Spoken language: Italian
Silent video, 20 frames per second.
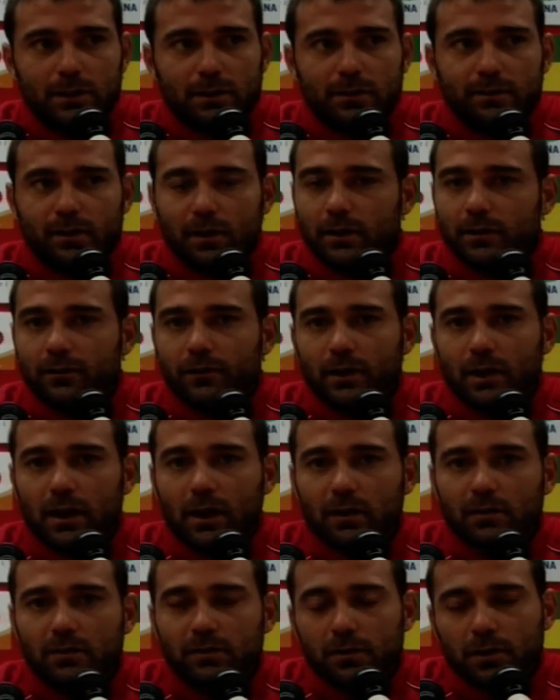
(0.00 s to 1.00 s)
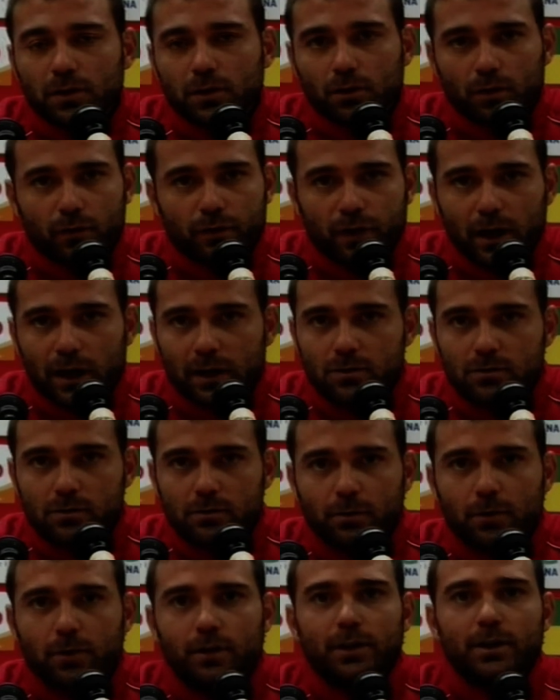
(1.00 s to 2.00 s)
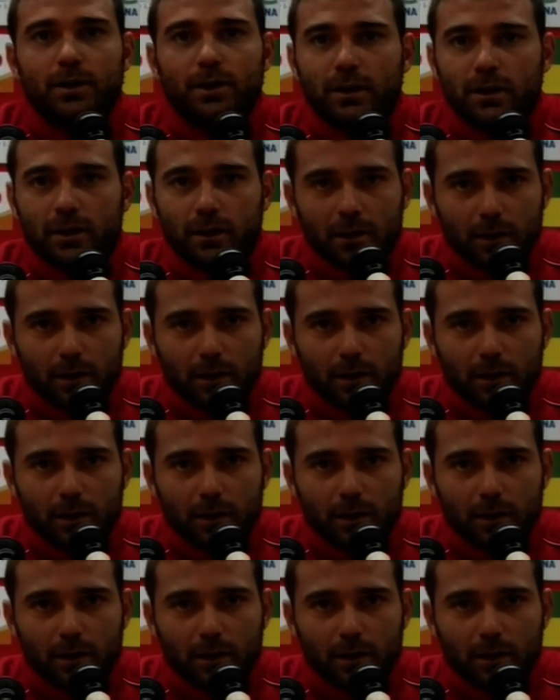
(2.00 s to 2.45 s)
di, sacrificarsi. Io lo faccio, poi